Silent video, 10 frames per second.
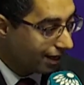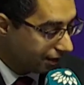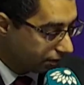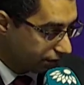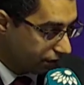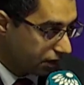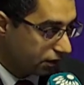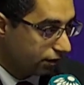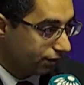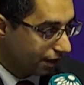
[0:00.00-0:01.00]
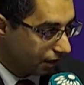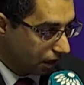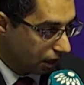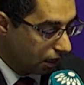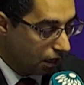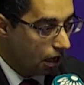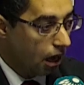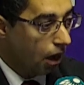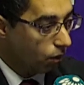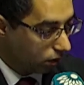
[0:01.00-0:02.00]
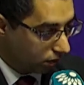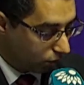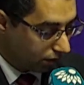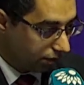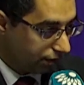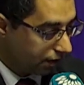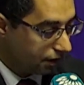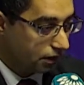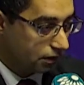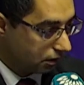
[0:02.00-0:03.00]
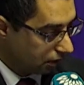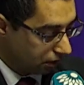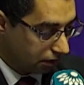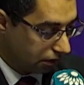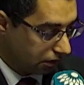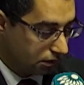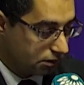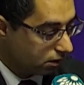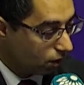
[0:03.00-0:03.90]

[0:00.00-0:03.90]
ولكن اتفاقية فيينا أو واتفاقية آه،